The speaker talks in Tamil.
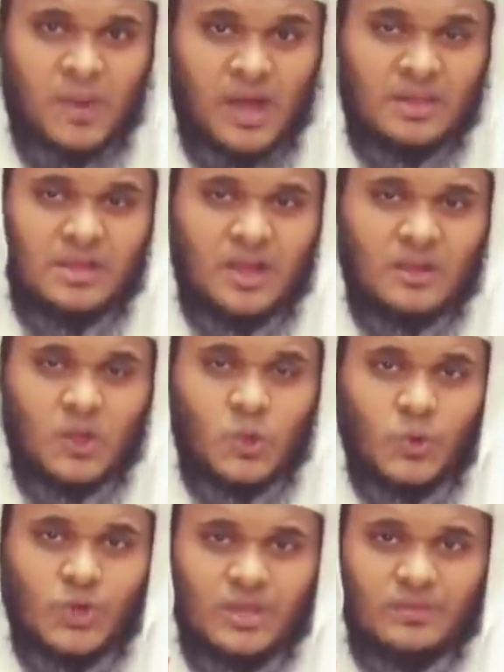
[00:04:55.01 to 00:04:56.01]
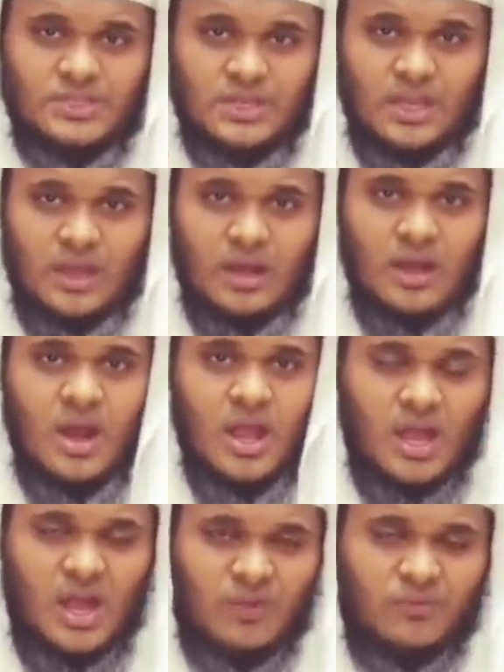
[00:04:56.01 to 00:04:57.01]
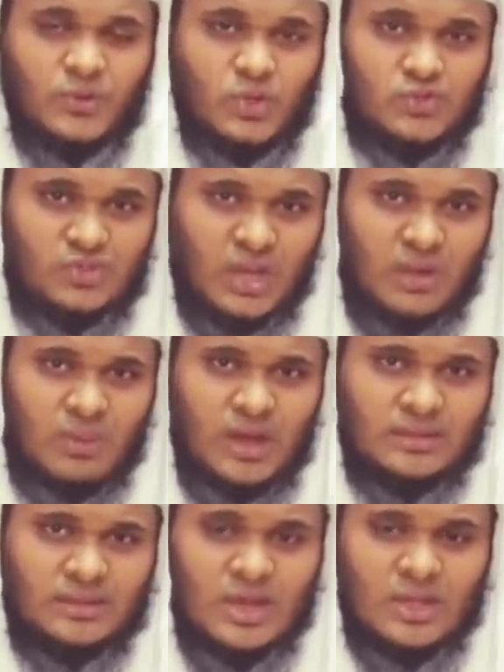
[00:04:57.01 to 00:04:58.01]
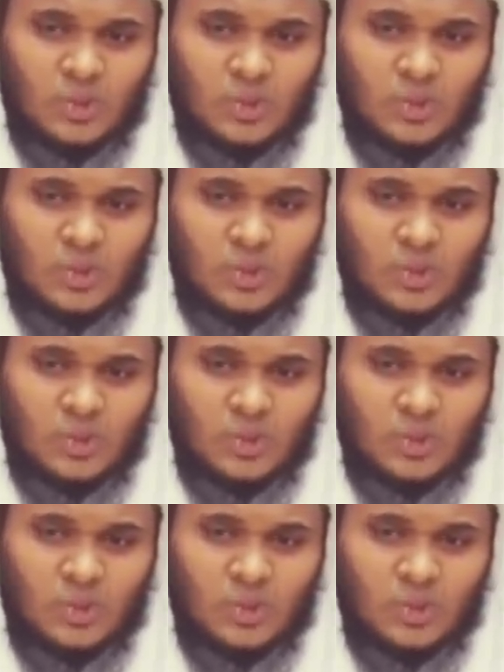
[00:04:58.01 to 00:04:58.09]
பாதுகாக்கக்கூடிய விஷயங்கள் ஹாஃபிது சொலவாத்